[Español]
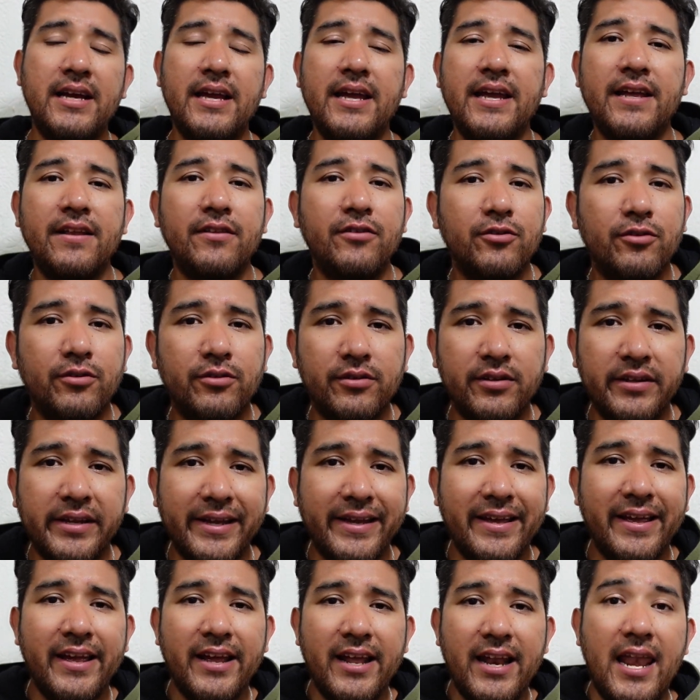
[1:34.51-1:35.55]
en
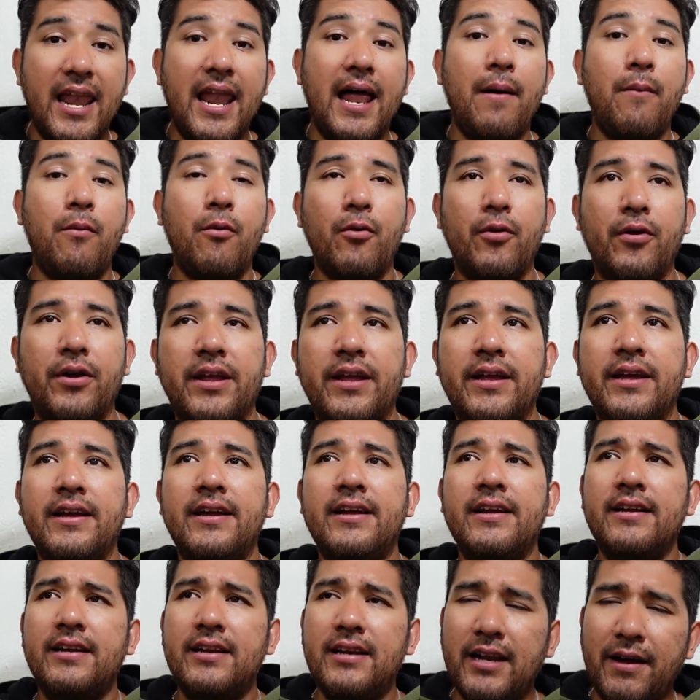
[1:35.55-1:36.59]
donde laboré.
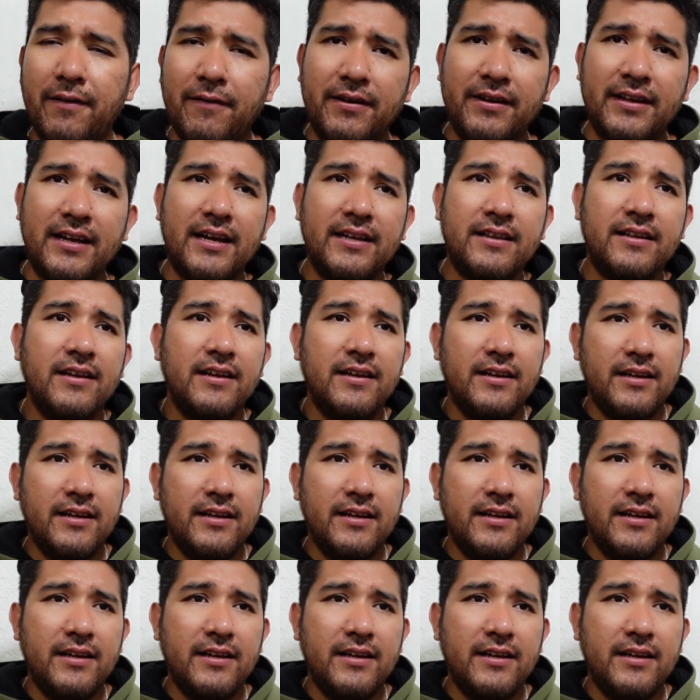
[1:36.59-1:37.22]
La verdad,